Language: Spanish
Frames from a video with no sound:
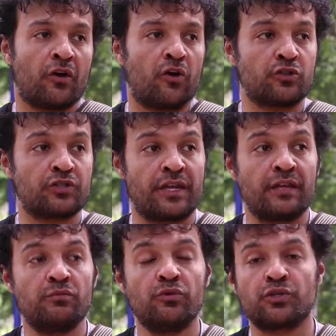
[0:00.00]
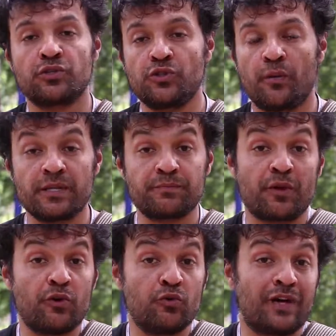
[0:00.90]
o nos tienen muchos nombres
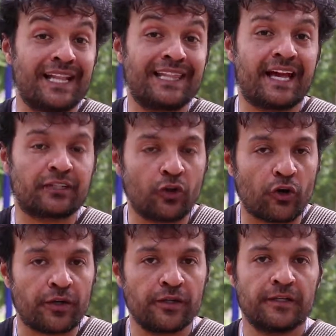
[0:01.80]
pero nunca el de actor.